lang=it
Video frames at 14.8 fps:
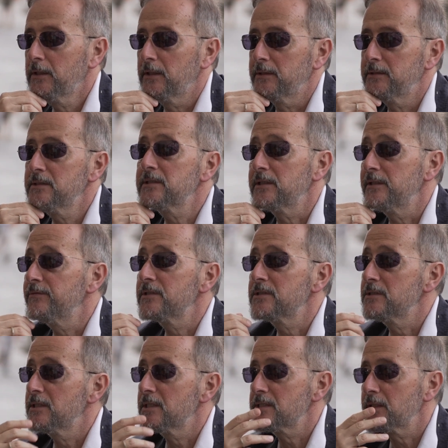e di
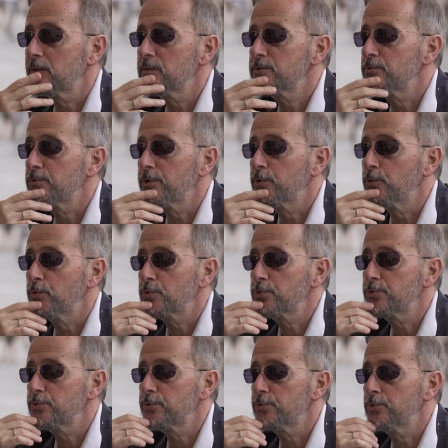iscriversi da sé questo
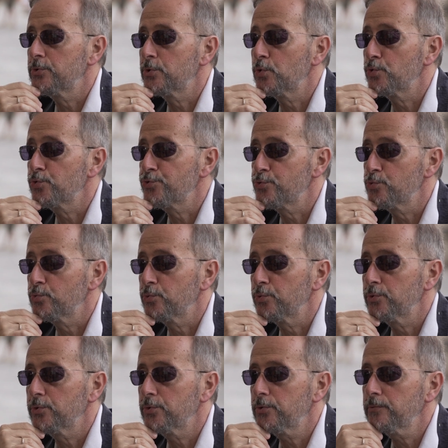ricorso
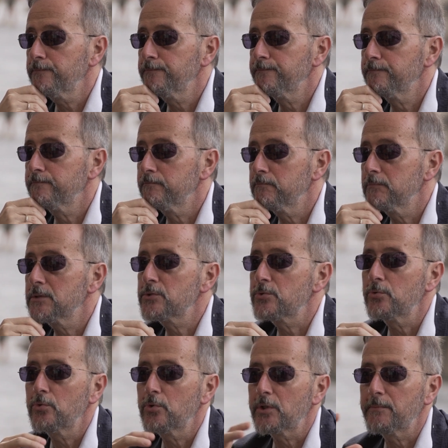congiunto,
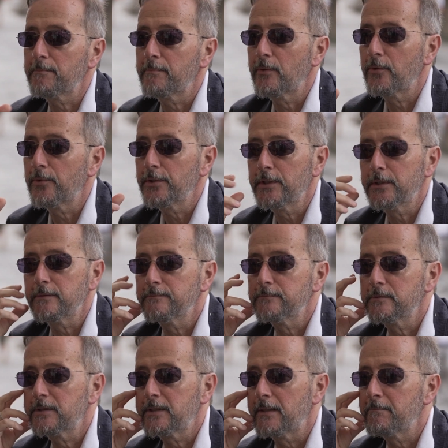solo che poi
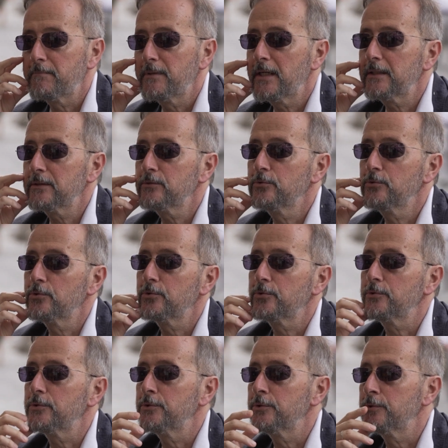cambiando
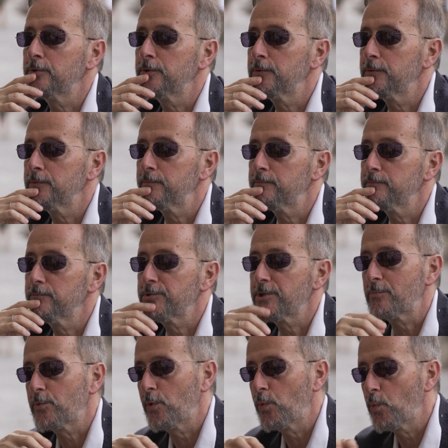eh,
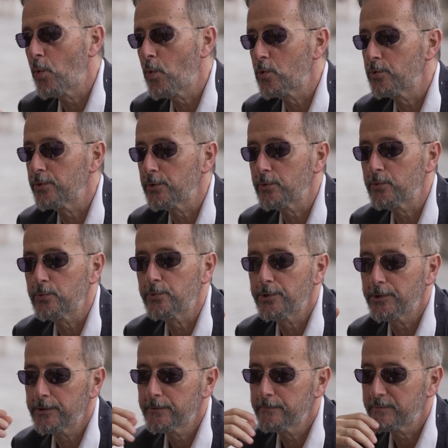diciamo, il luogo in
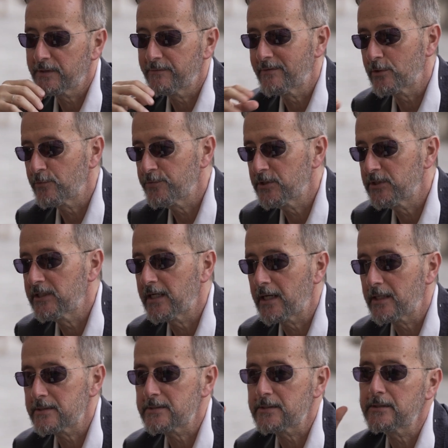cui vanno via di
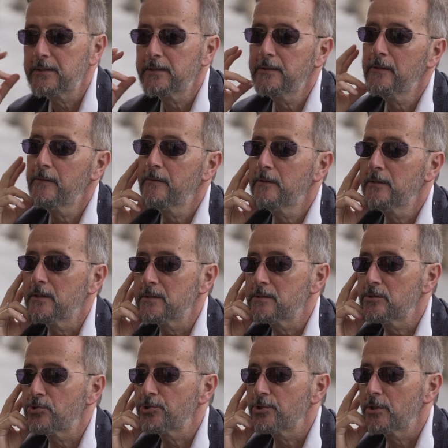casa e
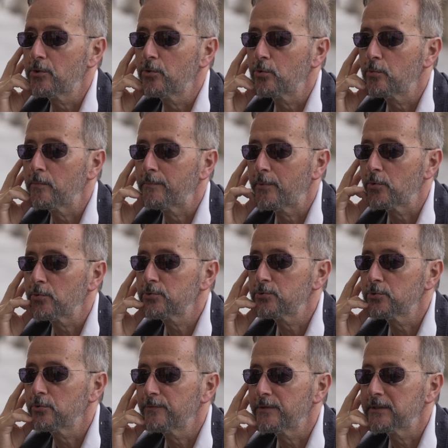si scelgono un
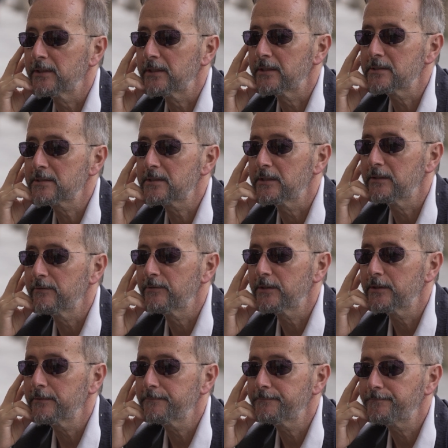posto dove andare a
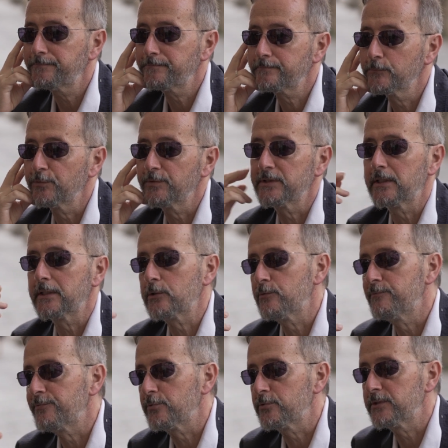scrivere, dove andare a
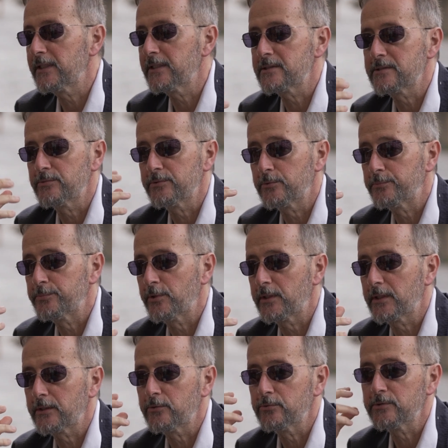confrontarsi, quindi un po' a
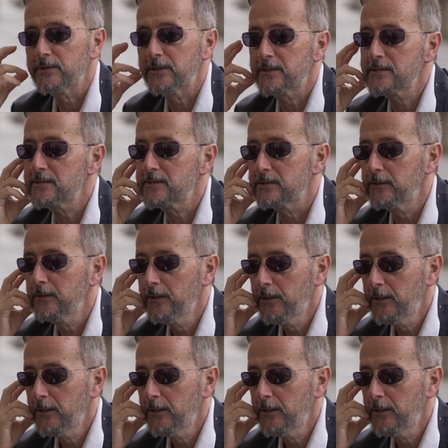raccontarsi